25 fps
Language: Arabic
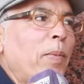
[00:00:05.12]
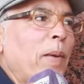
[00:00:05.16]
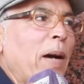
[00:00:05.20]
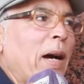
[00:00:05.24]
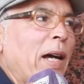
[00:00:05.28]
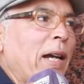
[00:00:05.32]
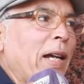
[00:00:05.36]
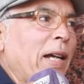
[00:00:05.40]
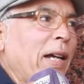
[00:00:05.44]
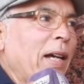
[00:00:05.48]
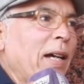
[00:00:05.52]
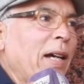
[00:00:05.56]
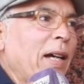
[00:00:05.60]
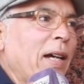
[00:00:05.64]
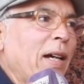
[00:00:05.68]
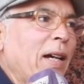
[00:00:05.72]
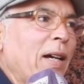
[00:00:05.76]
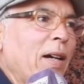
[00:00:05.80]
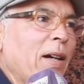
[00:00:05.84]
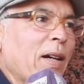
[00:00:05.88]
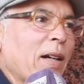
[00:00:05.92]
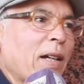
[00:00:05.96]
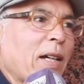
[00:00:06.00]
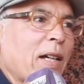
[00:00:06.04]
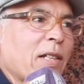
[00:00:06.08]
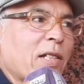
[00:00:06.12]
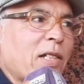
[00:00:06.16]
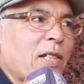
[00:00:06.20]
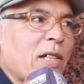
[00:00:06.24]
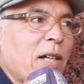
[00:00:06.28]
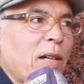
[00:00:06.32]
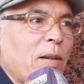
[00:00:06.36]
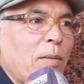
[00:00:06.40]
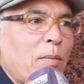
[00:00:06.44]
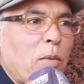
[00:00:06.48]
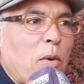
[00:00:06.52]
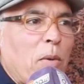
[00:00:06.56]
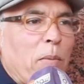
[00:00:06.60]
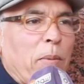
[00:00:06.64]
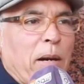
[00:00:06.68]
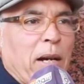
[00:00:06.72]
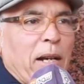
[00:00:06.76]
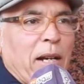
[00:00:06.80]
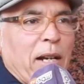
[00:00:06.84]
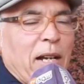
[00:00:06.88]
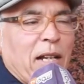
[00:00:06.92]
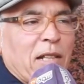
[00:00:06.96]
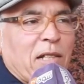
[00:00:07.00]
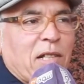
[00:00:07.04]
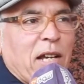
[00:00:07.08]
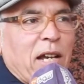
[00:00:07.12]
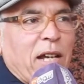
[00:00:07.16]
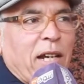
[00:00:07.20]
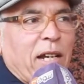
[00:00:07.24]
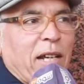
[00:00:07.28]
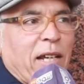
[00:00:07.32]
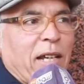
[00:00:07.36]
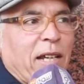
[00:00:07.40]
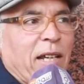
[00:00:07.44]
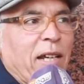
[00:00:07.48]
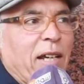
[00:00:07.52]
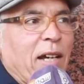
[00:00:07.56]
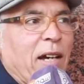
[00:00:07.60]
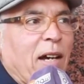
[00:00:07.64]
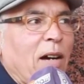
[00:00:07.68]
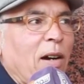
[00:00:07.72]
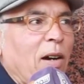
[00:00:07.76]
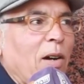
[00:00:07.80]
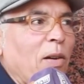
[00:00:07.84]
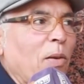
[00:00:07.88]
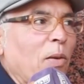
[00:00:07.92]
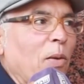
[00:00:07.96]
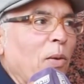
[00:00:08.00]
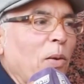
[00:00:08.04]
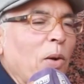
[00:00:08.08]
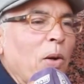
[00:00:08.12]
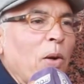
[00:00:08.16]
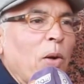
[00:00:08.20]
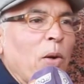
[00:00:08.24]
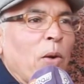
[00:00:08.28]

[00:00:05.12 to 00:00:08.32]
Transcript: البارح كانت مباراة تاريخية